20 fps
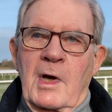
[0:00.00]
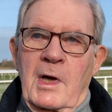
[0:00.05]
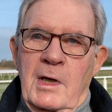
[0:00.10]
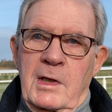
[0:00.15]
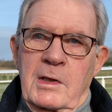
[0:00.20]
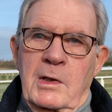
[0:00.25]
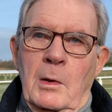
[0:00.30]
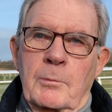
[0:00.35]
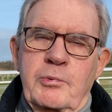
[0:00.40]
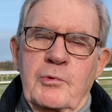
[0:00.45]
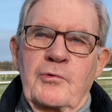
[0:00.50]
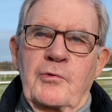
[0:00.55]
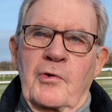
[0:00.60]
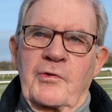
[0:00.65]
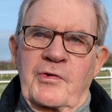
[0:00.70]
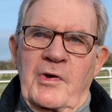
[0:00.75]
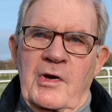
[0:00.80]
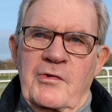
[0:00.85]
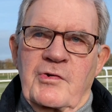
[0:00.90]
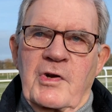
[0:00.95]
Et en plus de
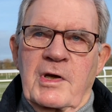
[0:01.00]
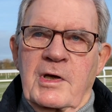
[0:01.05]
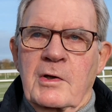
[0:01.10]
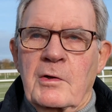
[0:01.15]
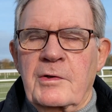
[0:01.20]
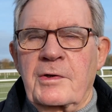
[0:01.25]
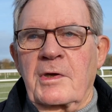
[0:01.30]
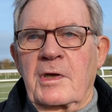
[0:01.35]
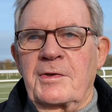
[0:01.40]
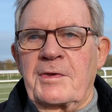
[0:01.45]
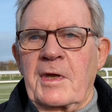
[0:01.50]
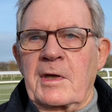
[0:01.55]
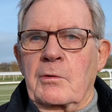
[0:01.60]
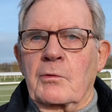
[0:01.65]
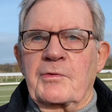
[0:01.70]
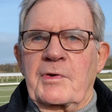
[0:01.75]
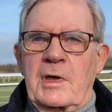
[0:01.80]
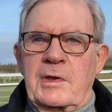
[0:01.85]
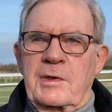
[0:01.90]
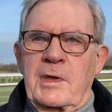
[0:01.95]
ça, j'ai été
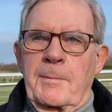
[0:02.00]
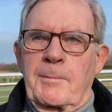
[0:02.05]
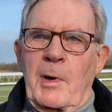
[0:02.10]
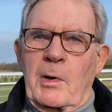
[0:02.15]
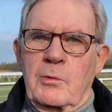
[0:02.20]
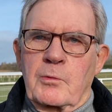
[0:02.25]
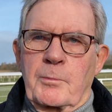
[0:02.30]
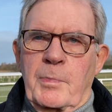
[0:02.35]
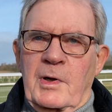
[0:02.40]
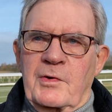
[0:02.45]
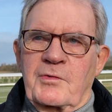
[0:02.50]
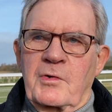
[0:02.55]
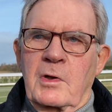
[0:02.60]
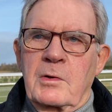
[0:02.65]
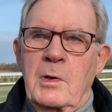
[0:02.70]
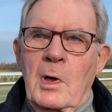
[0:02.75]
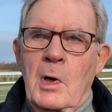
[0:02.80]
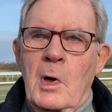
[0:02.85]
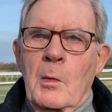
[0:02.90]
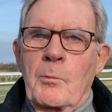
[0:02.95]
contacté par une personne
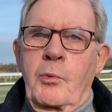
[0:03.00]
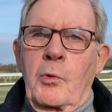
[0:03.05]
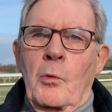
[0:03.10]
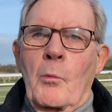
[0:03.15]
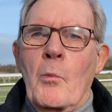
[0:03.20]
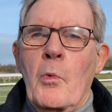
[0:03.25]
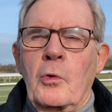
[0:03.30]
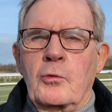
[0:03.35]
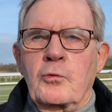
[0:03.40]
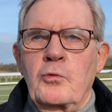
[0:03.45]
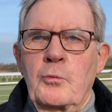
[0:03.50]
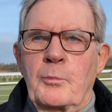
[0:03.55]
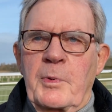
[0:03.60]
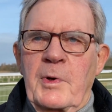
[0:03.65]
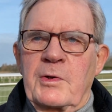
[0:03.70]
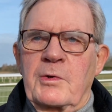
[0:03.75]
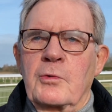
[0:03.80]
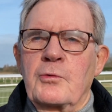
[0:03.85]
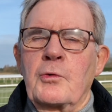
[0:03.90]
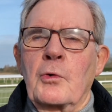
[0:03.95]
pour m'occuper
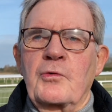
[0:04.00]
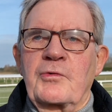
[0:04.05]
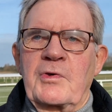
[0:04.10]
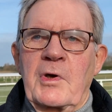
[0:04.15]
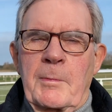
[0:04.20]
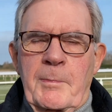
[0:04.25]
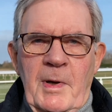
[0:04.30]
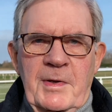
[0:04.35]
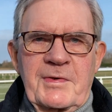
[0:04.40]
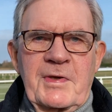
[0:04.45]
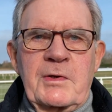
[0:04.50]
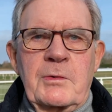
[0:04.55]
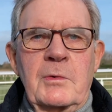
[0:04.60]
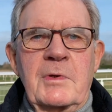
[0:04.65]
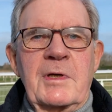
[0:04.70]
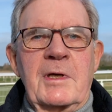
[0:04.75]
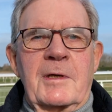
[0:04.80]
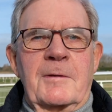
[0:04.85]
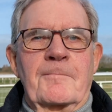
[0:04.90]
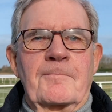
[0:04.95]
de dossiers
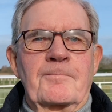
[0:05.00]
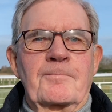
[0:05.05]
particuliers.